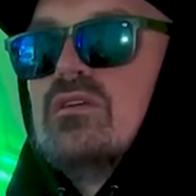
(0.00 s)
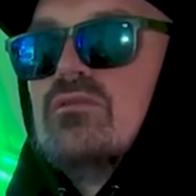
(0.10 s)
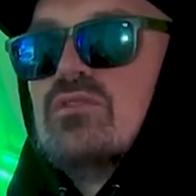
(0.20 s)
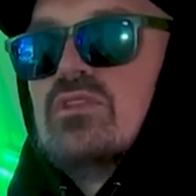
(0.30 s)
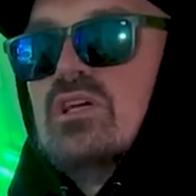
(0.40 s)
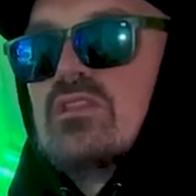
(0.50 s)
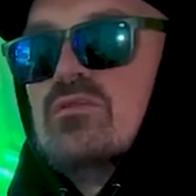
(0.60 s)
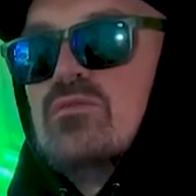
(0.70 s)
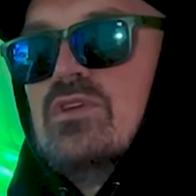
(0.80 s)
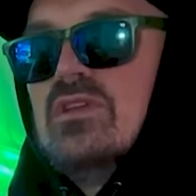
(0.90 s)
Вот до
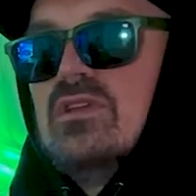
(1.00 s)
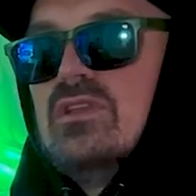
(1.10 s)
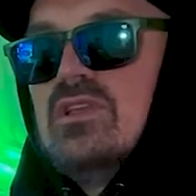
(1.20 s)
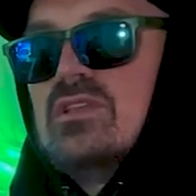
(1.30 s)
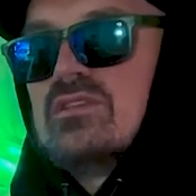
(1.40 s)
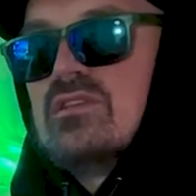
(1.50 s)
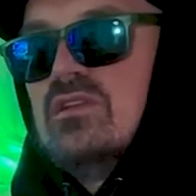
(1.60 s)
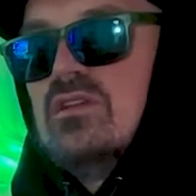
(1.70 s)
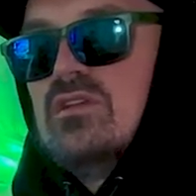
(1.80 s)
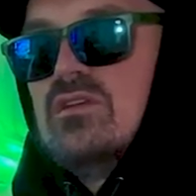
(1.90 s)
этого мы
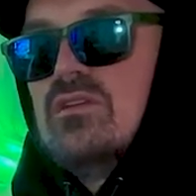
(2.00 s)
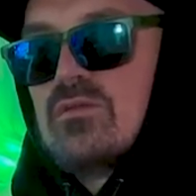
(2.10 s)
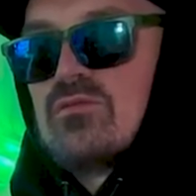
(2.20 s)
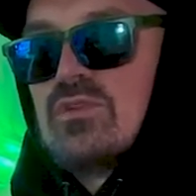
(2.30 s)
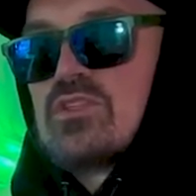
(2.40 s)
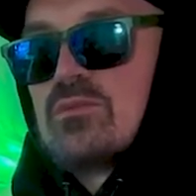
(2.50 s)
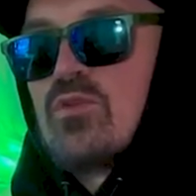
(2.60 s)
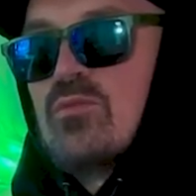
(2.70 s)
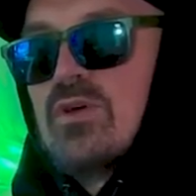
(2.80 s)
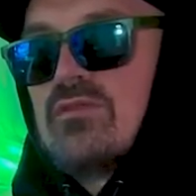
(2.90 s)
ездили, я начал
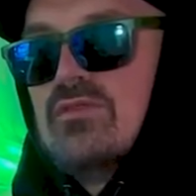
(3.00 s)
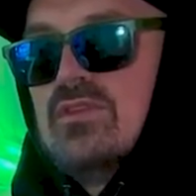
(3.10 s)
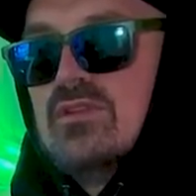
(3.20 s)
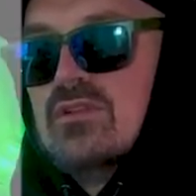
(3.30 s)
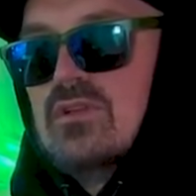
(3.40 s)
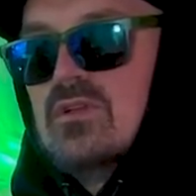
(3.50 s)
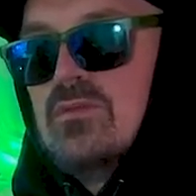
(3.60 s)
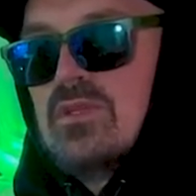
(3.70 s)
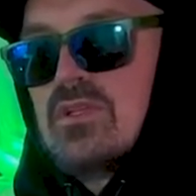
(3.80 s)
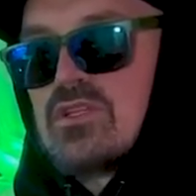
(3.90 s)
покупать винил,
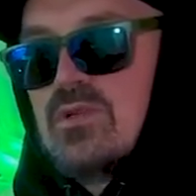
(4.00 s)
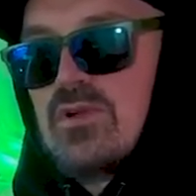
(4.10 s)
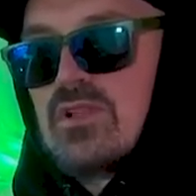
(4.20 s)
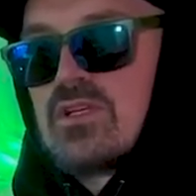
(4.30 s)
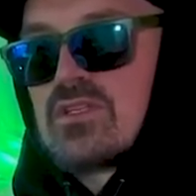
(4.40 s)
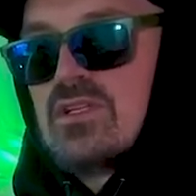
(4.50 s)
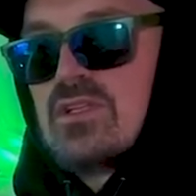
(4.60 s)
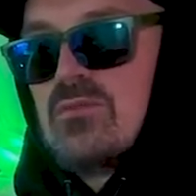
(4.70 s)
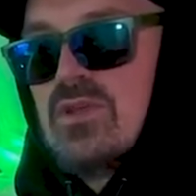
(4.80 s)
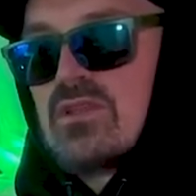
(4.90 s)
меня начали
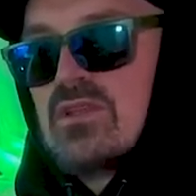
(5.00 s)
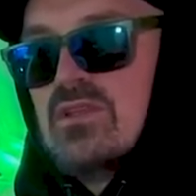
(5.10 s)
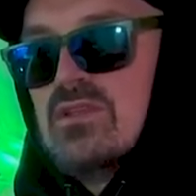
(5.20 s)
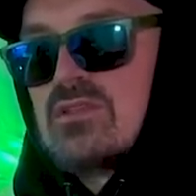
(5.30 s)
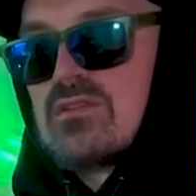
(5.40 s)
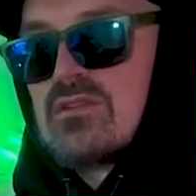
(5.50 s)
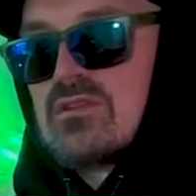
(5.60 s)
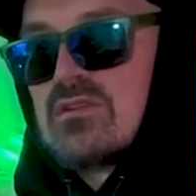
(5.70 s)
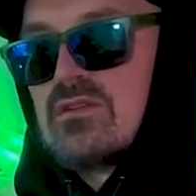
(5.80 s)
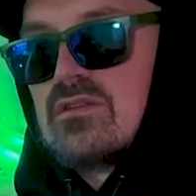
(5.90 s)
приглашать ребята из
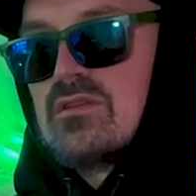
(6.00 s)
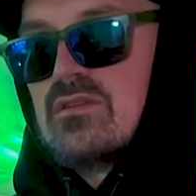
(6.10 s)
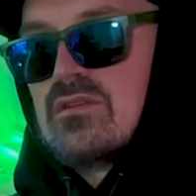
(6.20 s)
э,